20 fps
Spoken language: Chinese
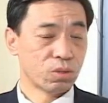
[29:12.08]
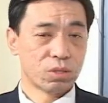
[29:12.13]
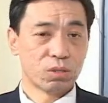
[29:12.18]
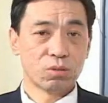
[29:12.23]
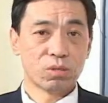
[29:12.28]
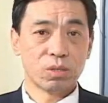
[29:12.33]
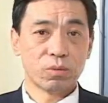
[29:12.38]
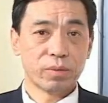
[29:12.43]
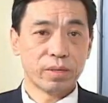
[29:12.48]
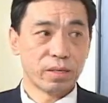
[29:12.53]

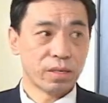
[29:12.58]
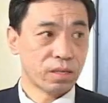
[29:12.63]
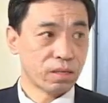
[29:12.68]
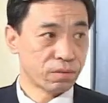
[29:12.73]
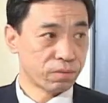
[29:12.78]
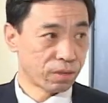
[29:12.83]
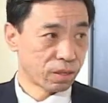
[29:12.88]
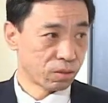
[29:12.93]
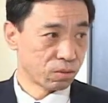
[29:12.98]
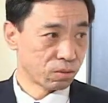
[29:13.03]
我就因为
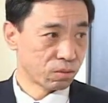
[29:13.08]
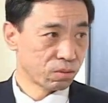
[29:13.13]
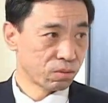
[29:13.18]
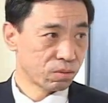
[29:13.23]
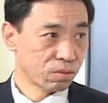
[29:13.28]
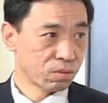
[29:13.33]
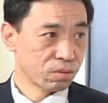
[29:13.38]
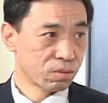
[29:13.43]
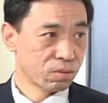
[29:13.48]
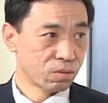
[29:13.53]
练了法轮
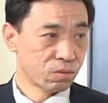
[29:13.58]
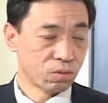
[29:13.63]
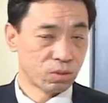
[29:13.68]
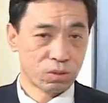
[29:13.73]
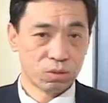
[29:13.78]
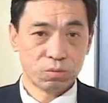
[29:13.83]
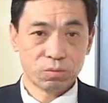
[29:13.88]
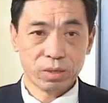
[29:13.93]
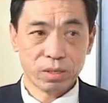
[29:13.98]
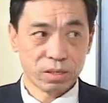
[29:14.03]
功，
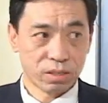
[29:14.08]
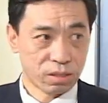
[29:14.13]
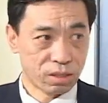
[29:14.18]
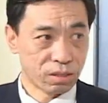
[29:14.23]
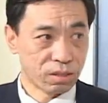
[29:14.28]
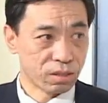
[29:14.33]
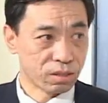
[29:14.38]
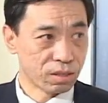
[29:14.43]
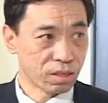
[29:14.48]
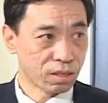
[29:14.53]
我就为了
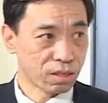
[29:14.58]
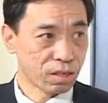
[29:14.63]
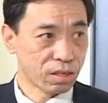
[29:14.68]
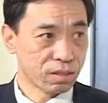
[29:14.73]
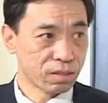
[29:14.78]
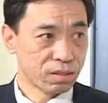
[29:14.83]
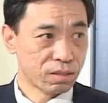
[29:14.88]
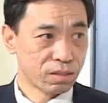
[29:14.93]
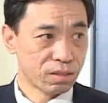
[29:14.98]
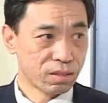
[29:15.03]
身体健
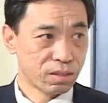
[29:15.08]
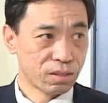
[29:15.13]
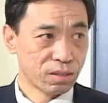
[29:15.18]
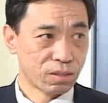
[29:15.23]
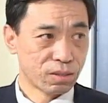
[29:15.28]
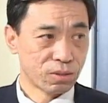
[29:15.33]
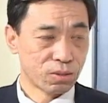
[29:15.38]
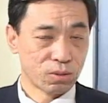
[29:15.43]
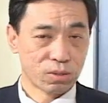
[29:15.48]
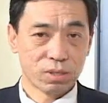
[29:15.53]
康，
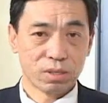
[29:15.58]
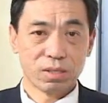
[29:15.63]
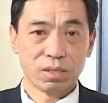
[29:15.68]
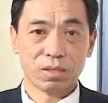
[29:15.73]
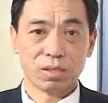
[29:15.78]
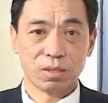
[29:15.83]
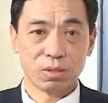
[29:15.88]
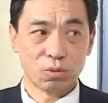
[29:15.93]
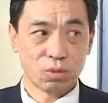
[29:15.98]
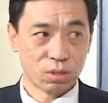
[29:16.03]
就
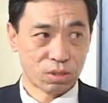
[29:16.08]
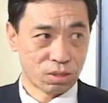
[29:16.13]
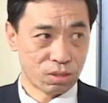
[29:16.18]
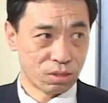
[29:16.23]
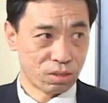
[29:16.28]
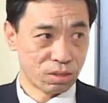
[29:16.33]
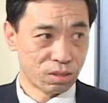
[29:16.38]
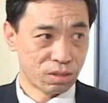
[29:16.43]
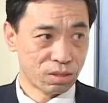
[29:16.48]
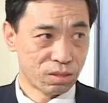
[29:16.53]
成了敌对
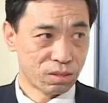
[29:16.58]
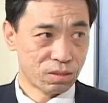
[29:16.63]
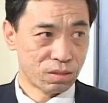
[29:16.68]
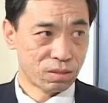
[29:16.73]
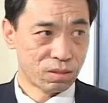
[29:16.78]
势力。